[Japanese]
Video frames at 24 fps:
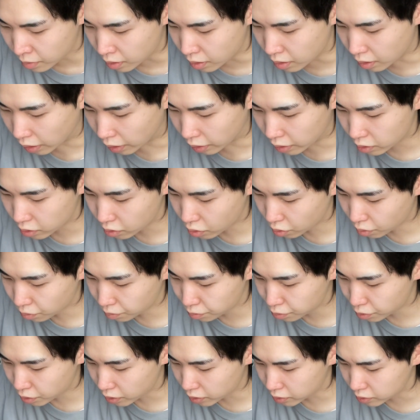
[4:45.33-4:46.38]

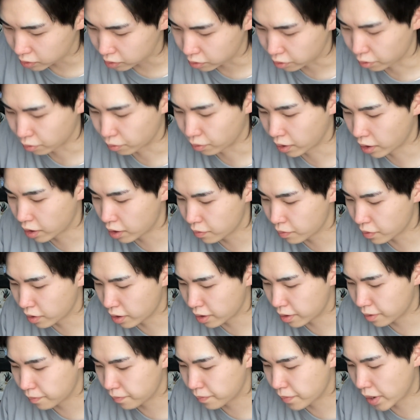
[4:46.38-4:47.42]
ナイロンブラシと
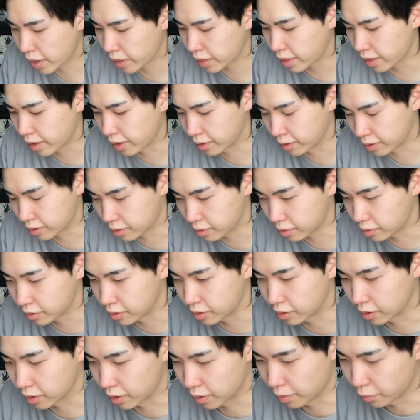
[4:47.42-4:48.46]

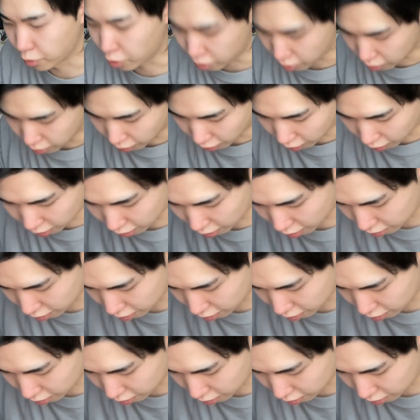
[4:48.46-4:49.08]
ファイバーバッテックスって持ってないな。